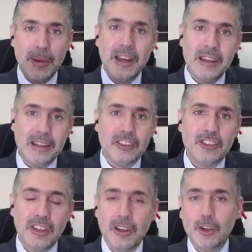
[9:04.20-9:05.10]
اللي هن
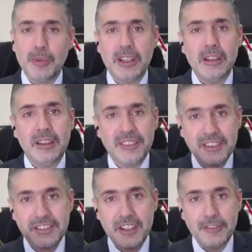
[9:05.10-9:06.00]
اشتغلوا
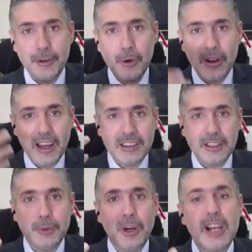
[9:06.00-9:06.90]
بالاندستري فور
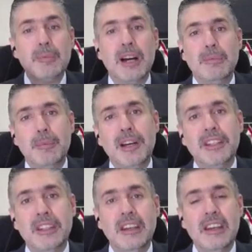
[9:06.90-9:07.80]
حددوا اربع
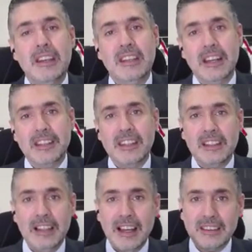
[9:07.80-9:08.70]
مبادئ يعني
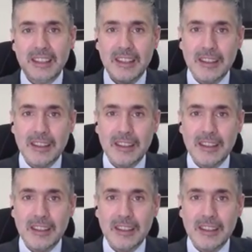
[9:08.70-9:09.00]
لحتى